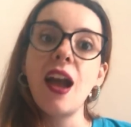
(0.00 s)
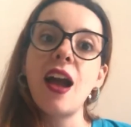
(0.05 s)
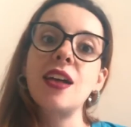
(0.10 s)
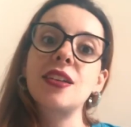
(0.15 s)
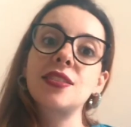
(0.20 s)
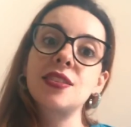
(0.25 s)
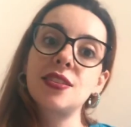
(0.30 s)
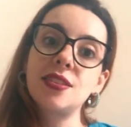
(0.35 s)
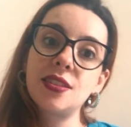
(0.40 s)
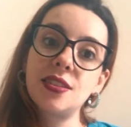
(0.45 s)

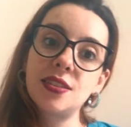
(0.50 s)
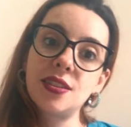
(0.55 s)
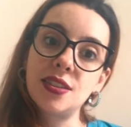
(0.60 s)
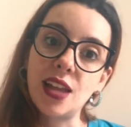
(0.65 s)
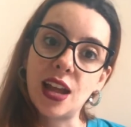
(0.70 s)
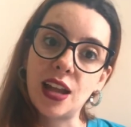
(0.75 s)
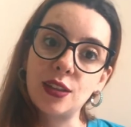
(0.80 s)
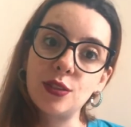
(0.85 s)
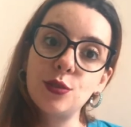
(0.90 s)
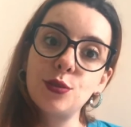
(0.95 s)
as
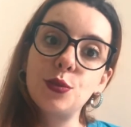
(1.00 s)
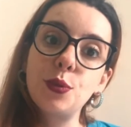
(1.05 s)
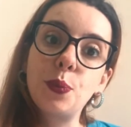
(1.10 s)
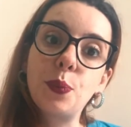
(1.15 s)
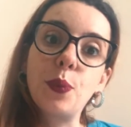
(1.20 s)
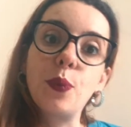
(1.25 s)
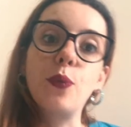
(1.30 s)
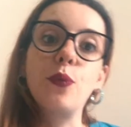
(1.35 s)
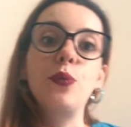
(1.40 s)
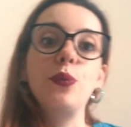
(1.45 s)
necessidades do
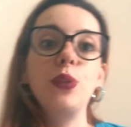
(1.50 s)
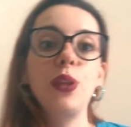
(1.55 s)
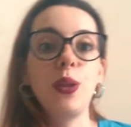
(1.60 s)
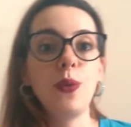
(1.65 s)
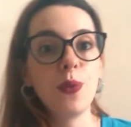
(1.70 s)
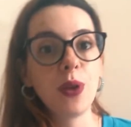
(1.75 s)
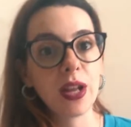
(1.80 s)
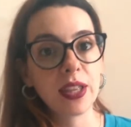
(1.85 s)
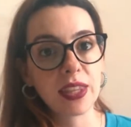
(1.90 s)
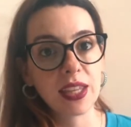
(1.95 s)
povo,
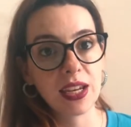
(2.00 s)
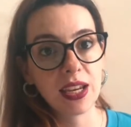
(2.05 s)
nem o,